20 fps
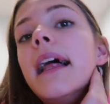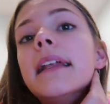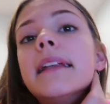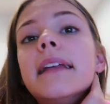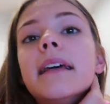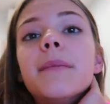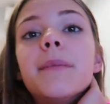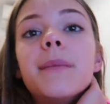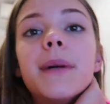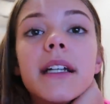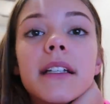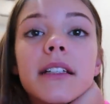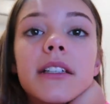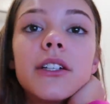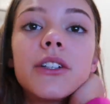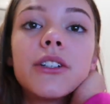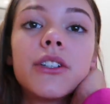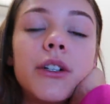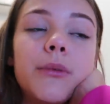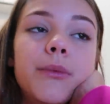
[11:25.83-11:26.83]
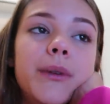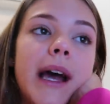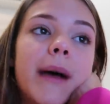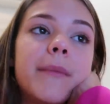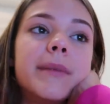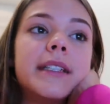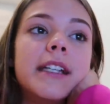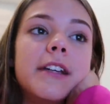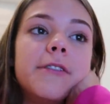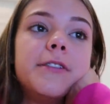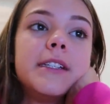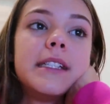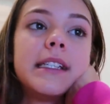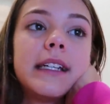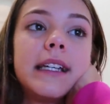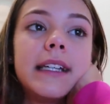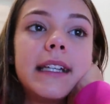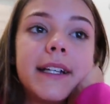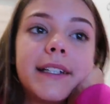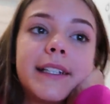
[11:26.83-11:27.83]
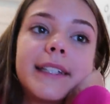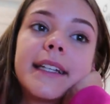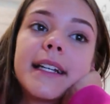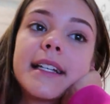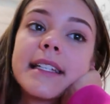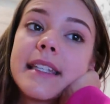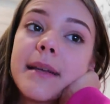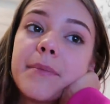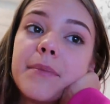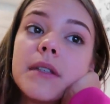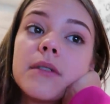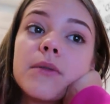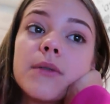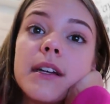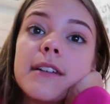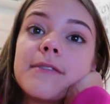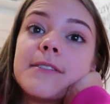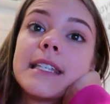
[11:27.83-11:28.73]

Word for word: tym, co zrobiłam z tej fizyki, także teraz zapisuję,